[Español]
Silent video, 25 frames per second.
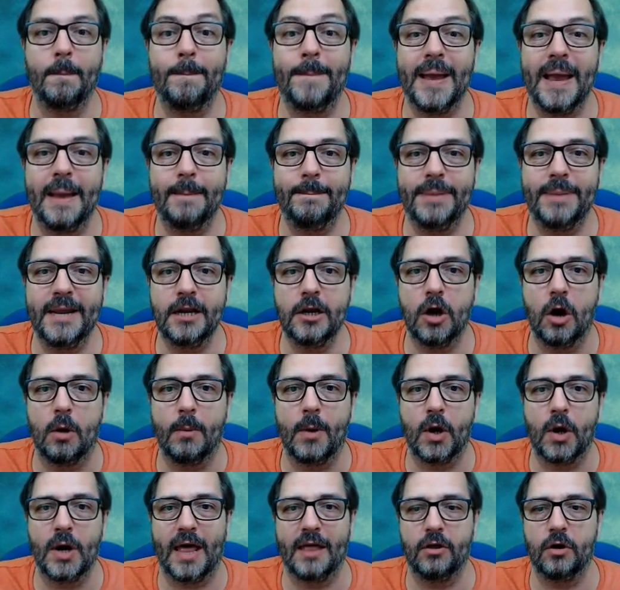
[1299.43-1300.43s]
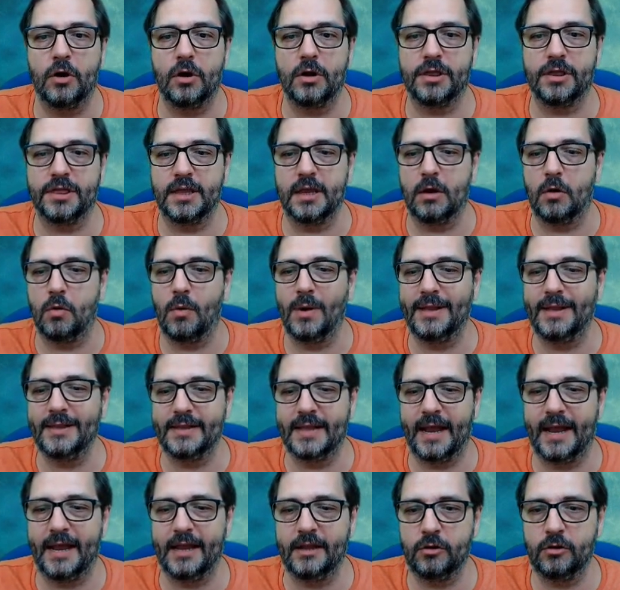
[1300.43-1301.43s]
Pepino volador
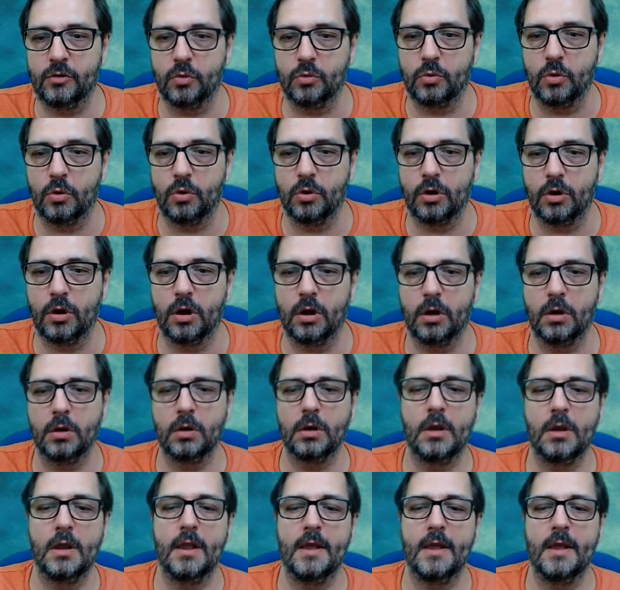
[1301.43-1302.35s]
50 es tu turno.